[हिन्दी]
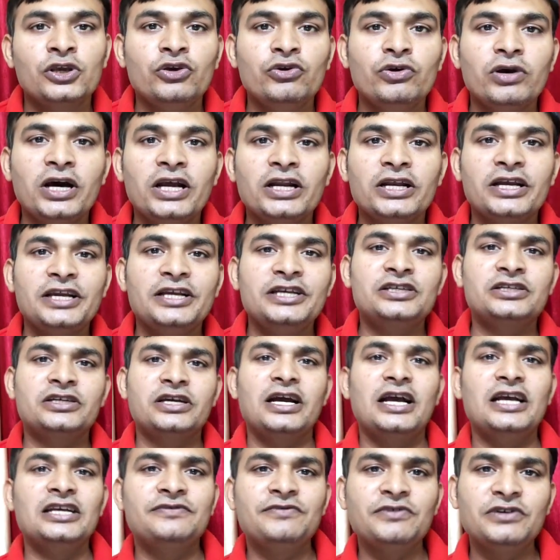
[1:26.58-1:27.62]
क्यूआर की
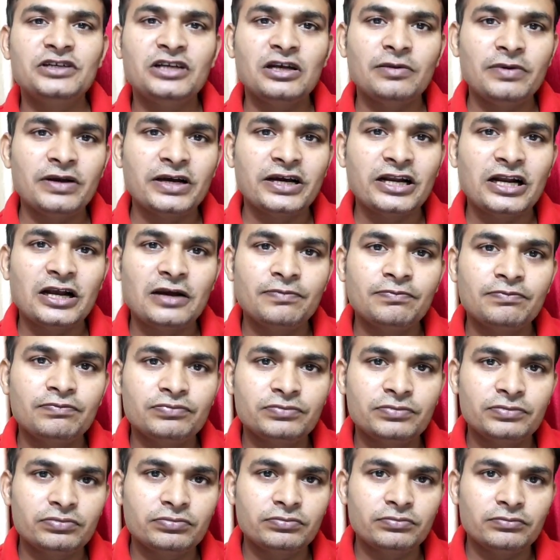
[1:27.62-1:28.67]
कैश विड्रा पर अगर आप
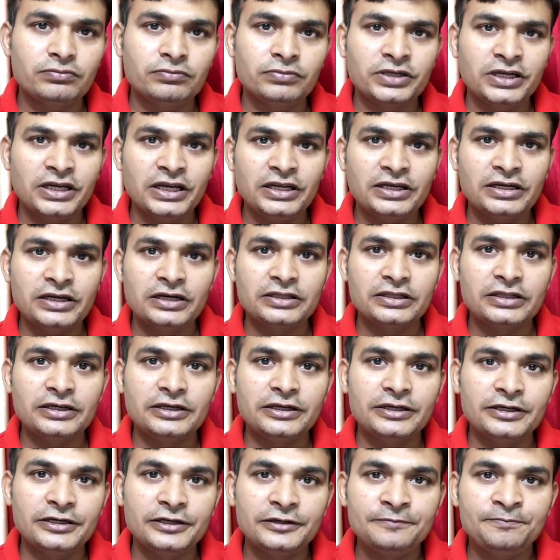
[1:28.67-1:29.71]
क्लिक करते
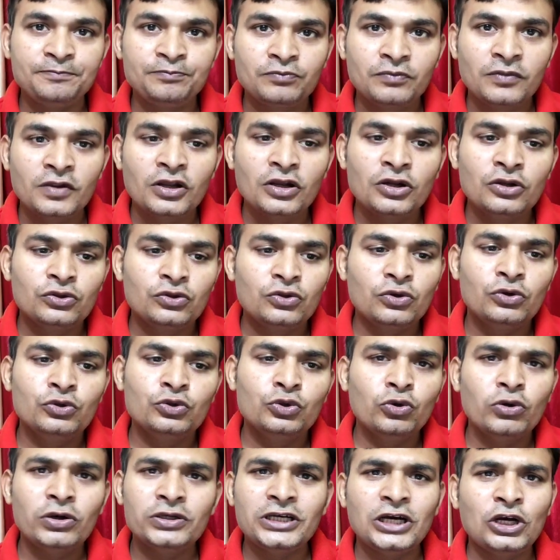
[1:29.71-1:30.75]
हैं तो
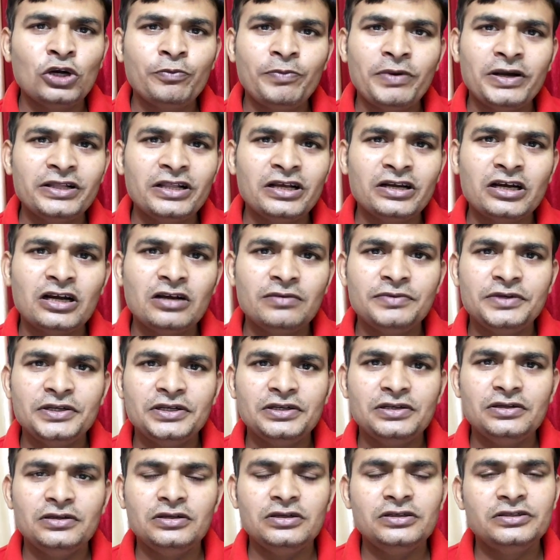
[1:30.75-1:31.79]
दो हज़ार रुपये तक आप
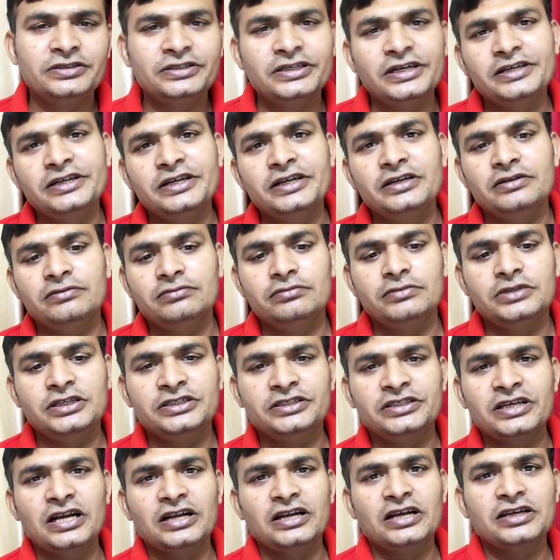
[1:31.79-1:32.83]
इंस्टेंट
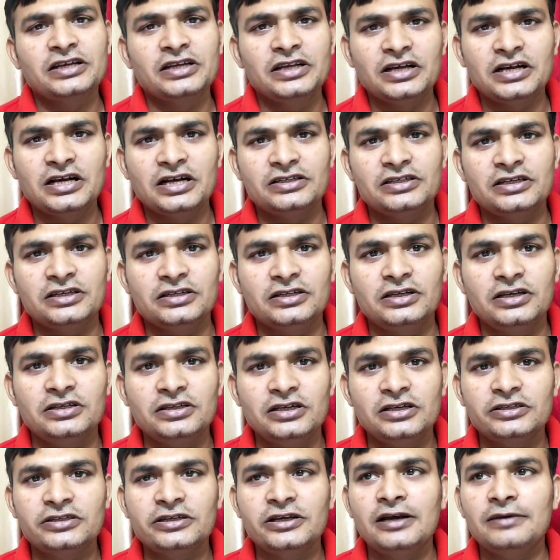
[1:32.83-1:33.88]
स्कैन करके निकाल सकते हैं
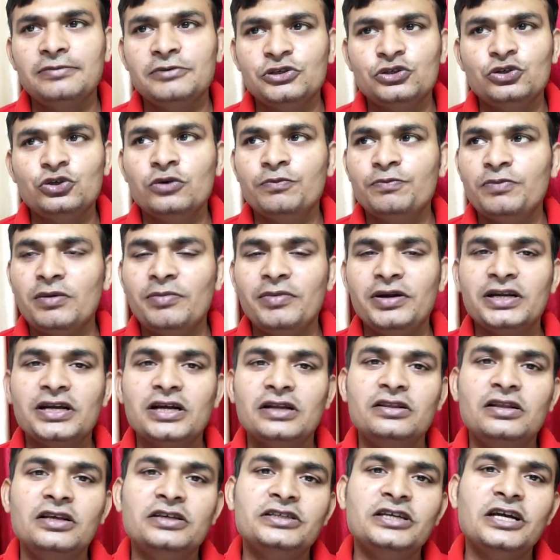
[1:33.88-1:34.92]
जैसे आप किसी को पेमेंट
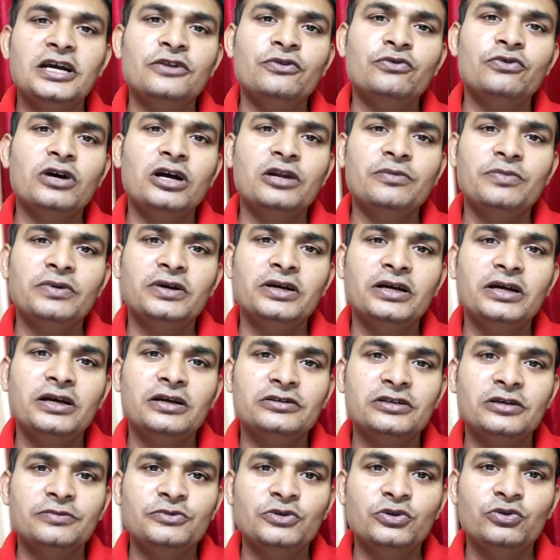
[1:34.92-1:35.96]
करते चाय दुकान पर
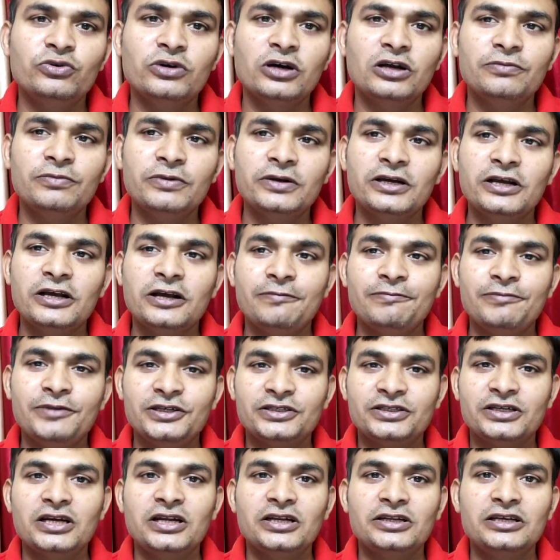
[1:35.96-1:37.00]
गए सब्जी दुकान पर गए
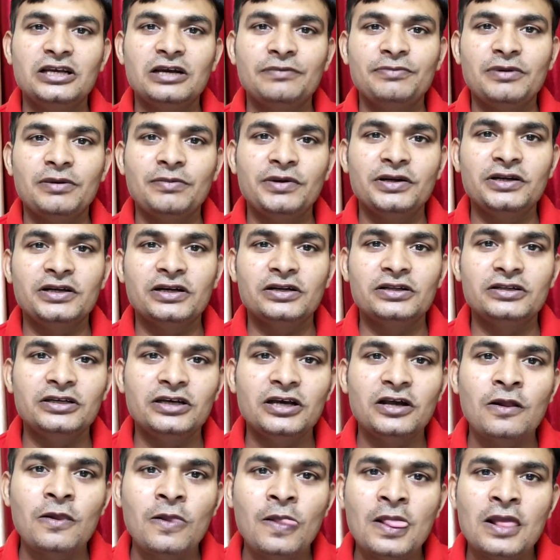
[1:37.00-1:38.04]
आपने स्कैन किया पेमेंट कर
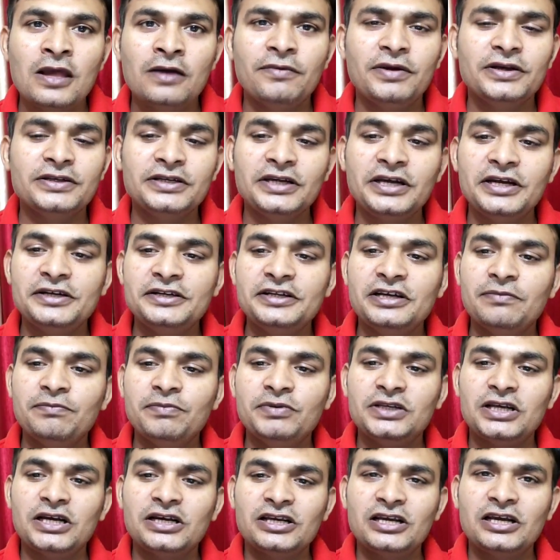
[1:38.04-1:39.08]
दिया वैसे ए टी
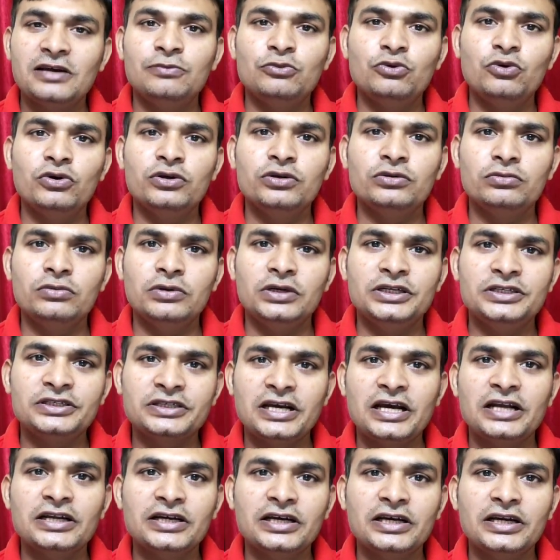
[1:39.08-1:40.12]
पे जाके आप दो
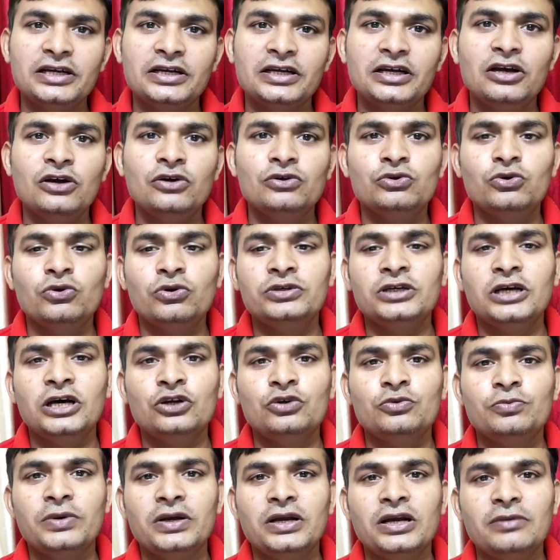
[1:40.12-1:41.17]
स्कैन करेंगे और दो
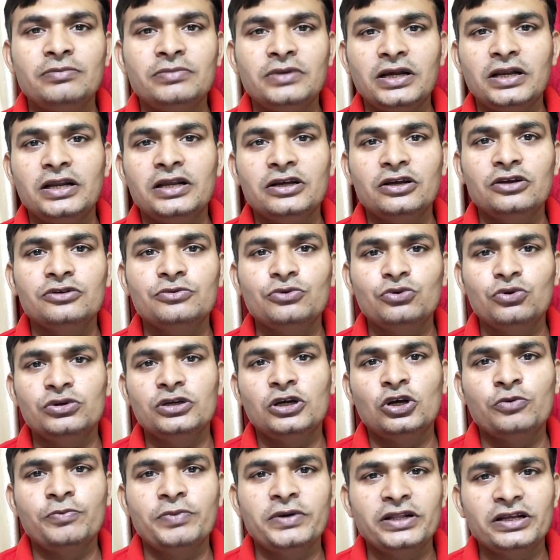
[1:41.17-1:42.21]
हज़ार रुपये आप डालेंगे तो दो
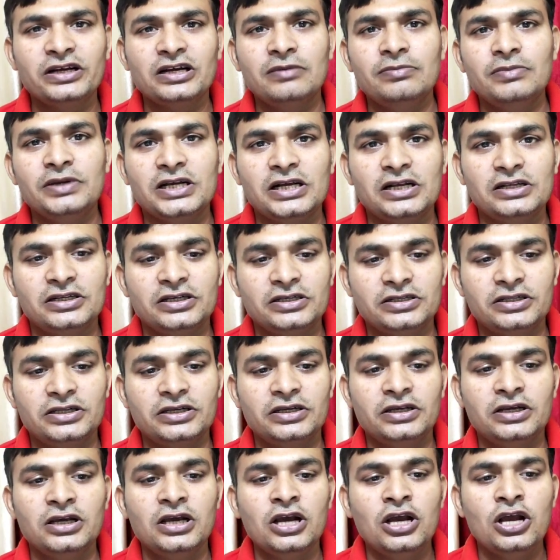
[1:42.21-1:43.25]
हज़ार रुपये तक आप निकाल
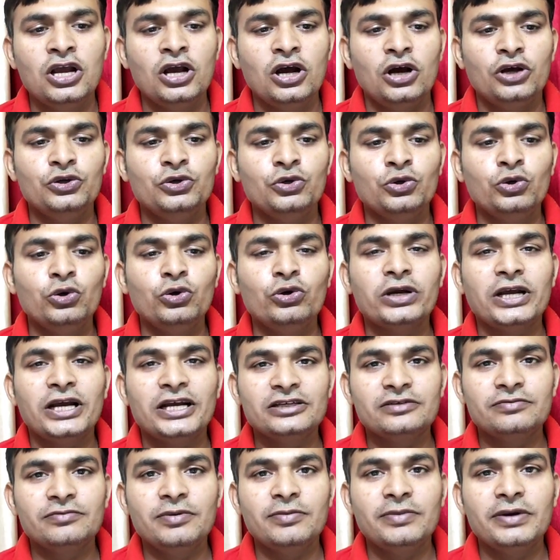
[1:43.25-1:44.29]
सकते हैं यूनो
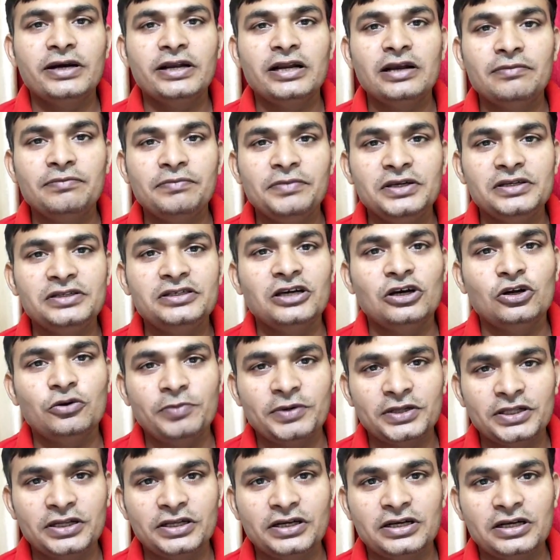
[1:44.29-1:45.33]
कैश में मगर आप बीस हज़ार
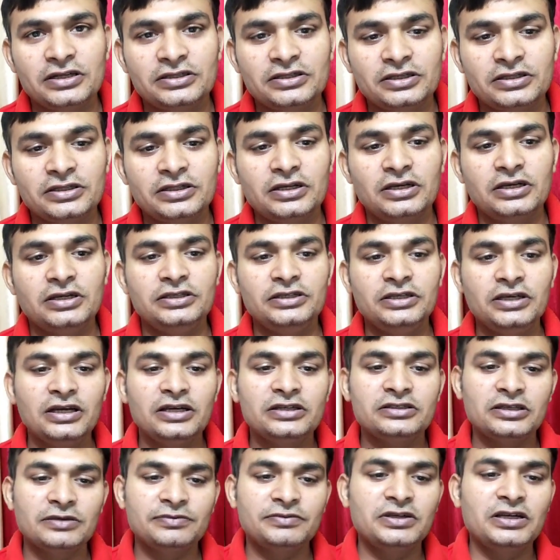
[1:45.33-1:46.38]
रुपये तक निकाल सकते हैं
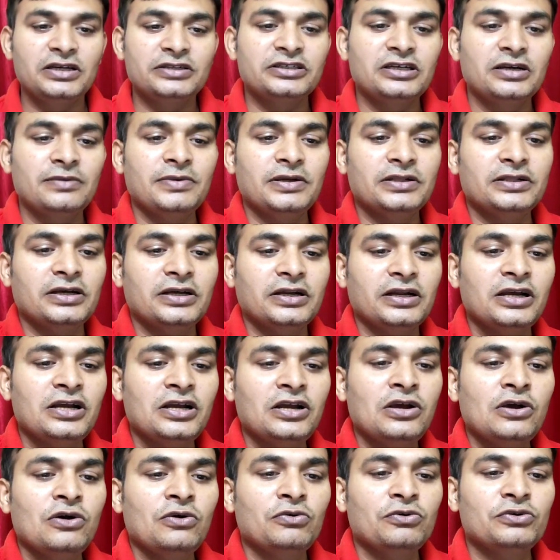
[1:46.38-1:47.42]
ये सबसे अच्छा बेहतर है
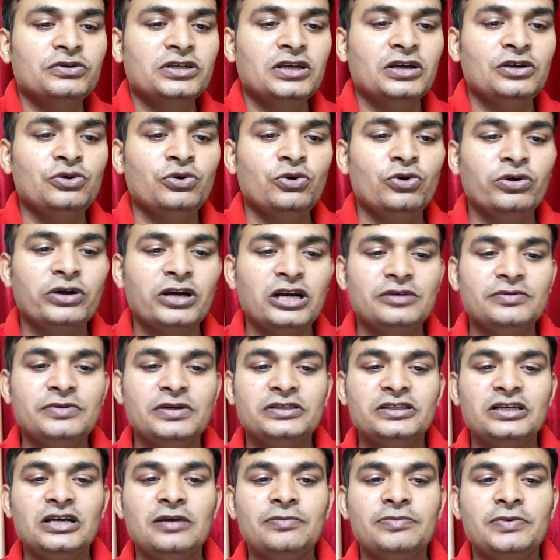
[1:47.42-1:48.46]
उसके यूनो कैश
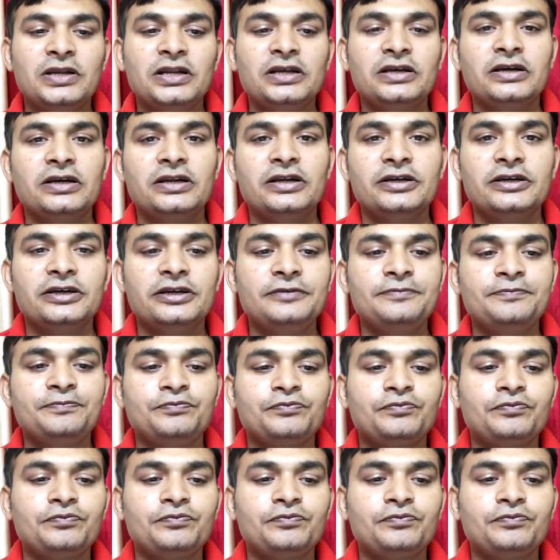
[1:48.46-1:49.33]
जैसे आप क्लिक करेंगे